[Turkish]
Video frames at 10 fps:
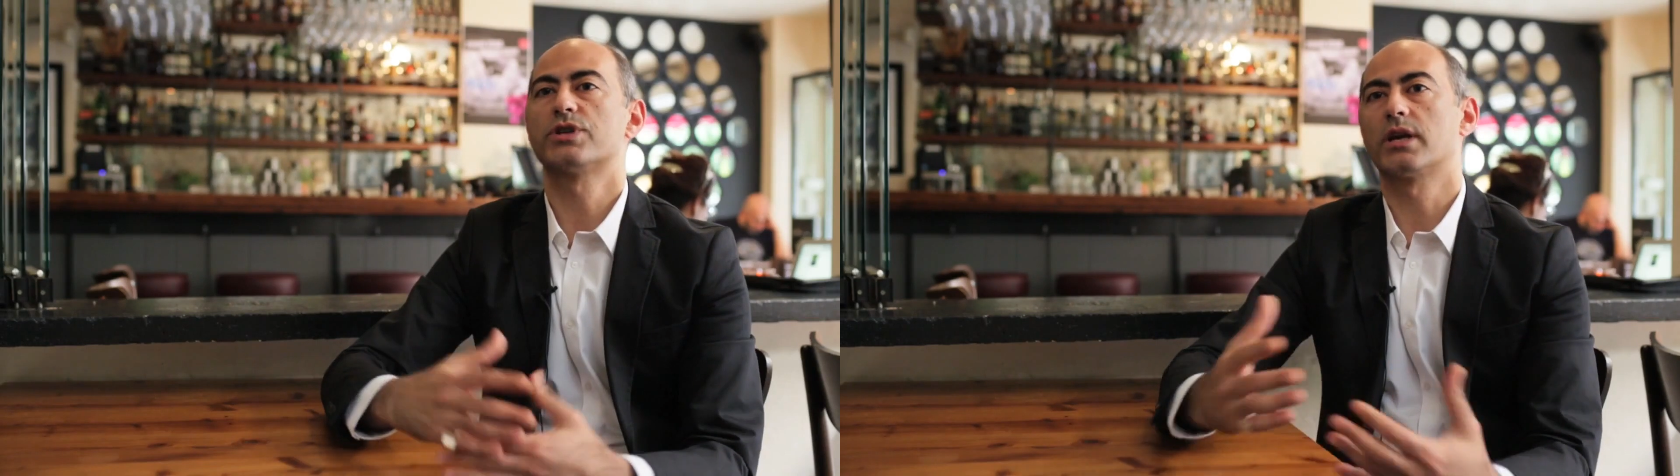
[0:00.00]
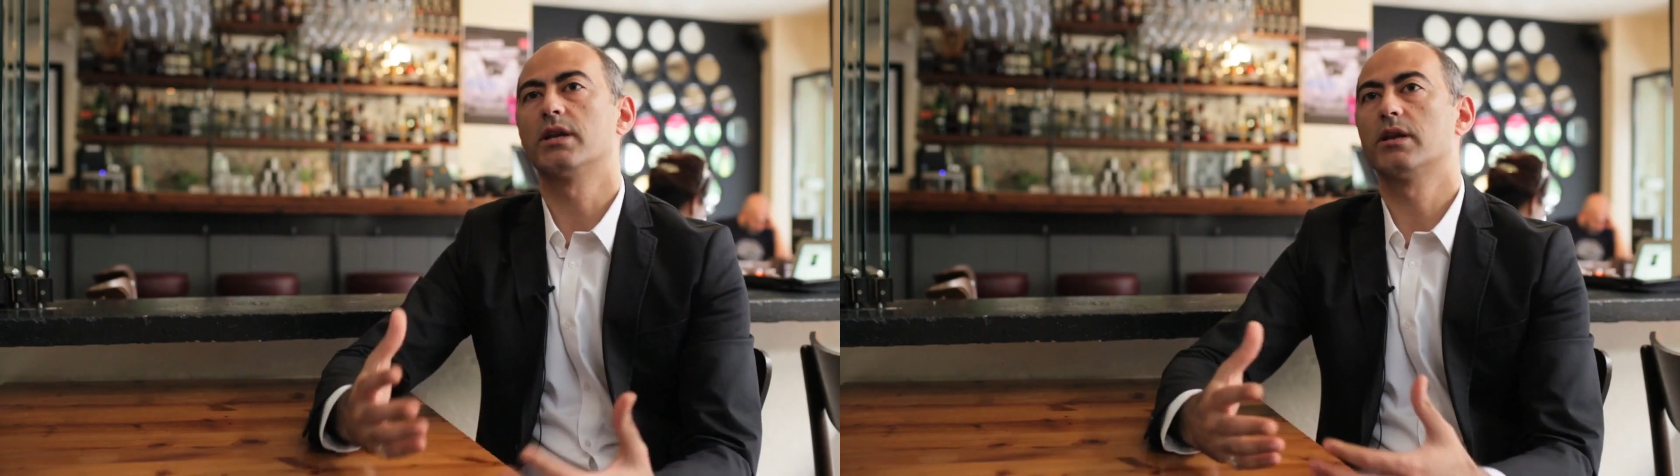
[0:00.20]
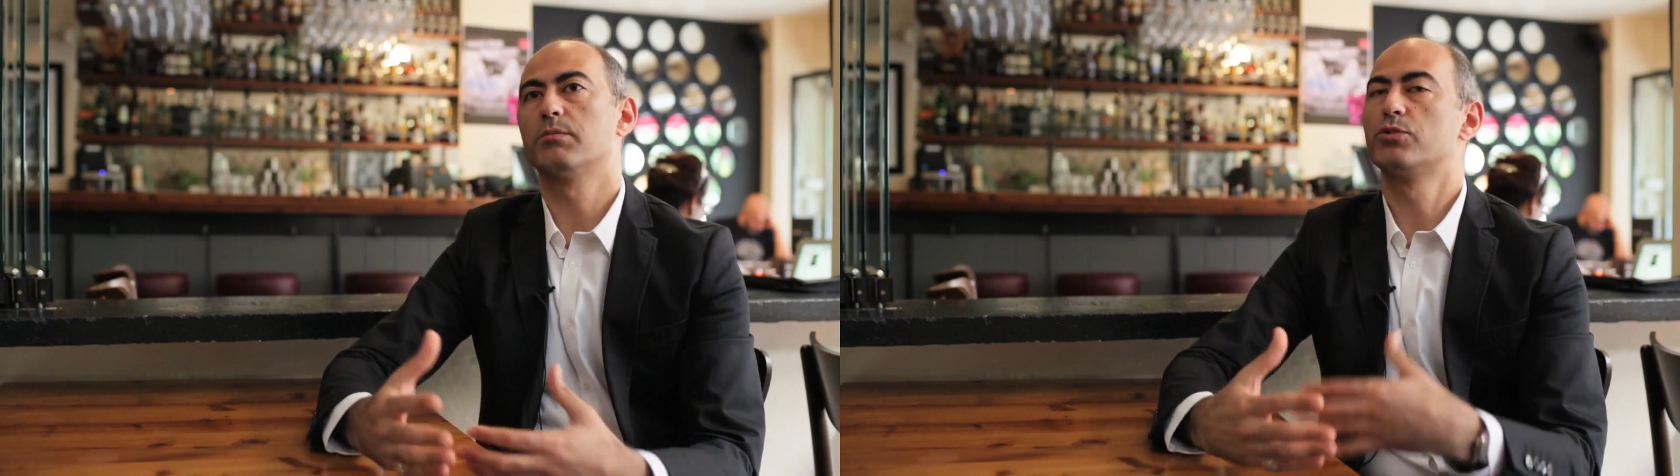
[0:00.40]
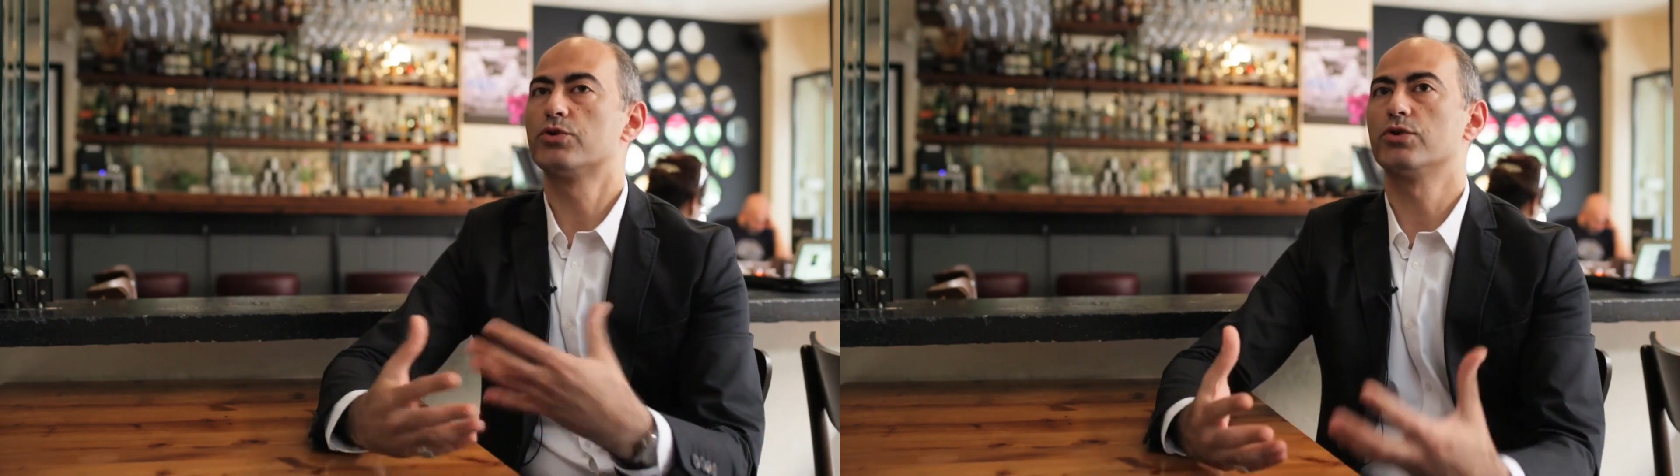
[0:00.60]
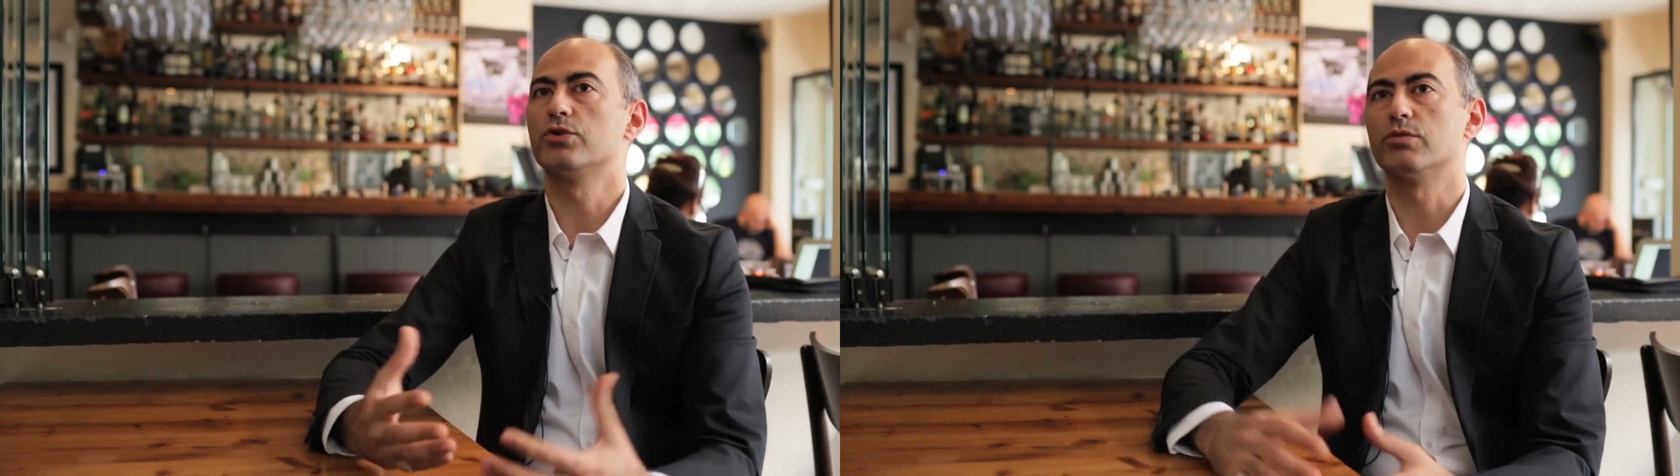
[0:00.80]
şekilde
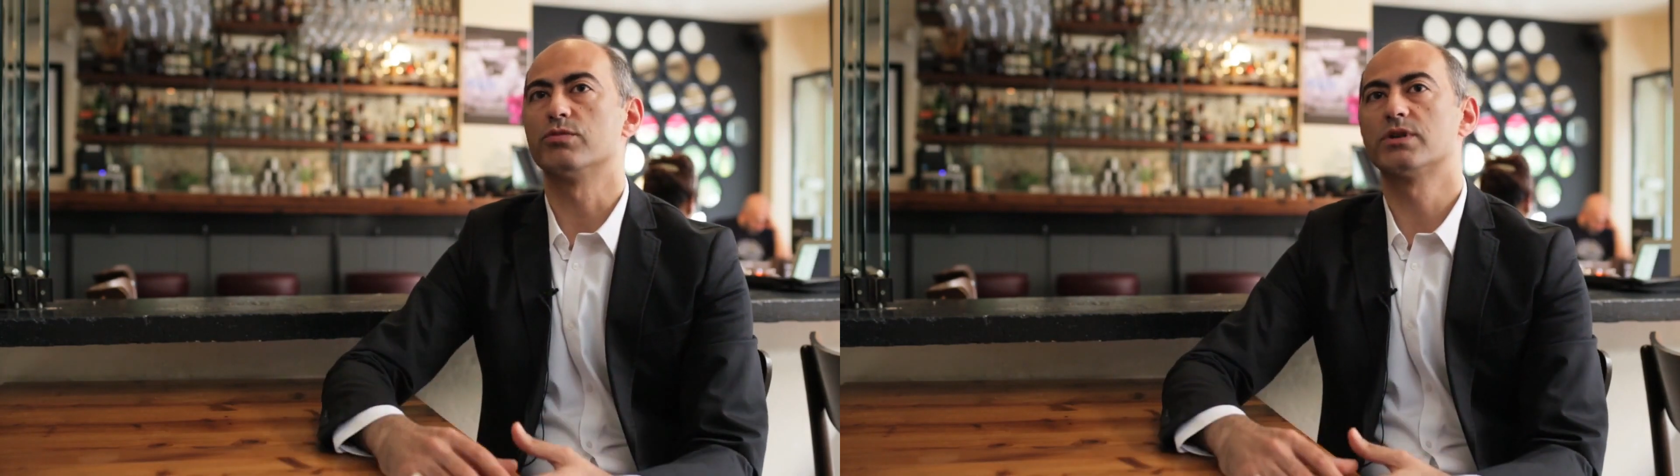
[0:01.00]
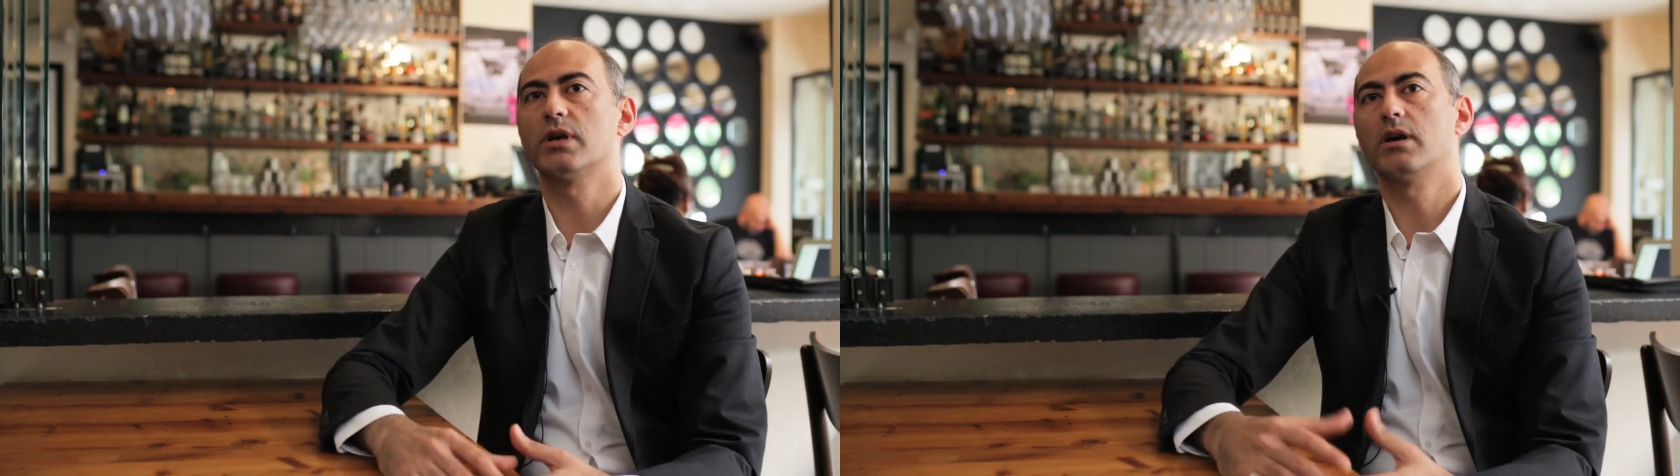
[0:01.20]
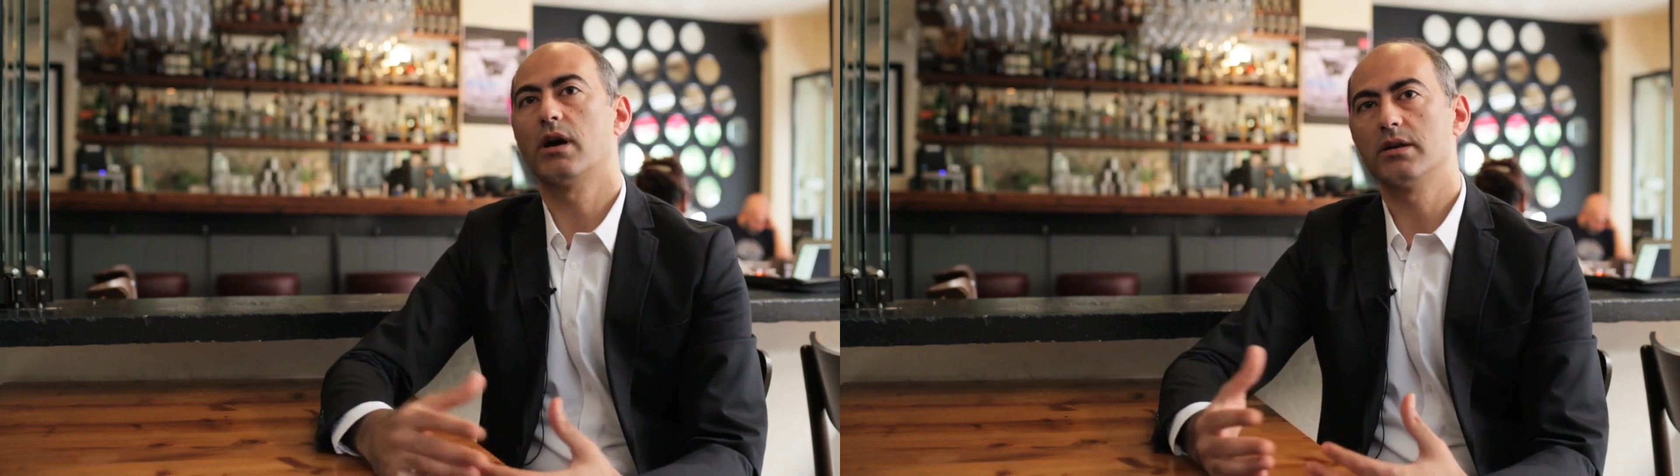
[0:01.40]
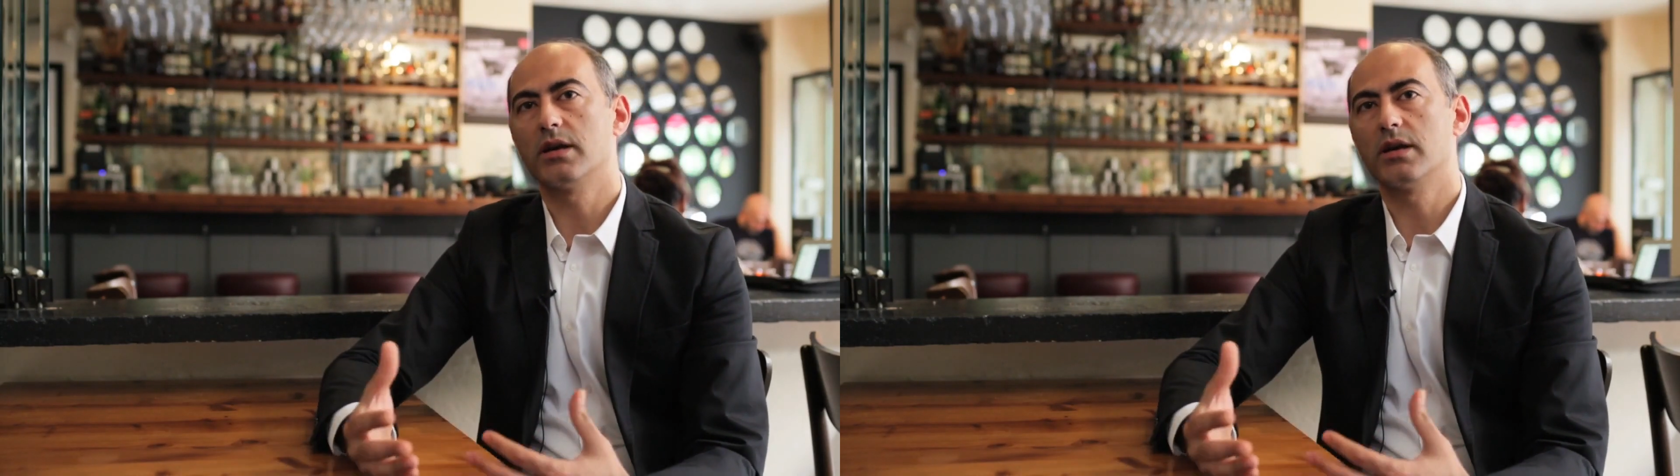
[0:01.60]
düşündüğümüzde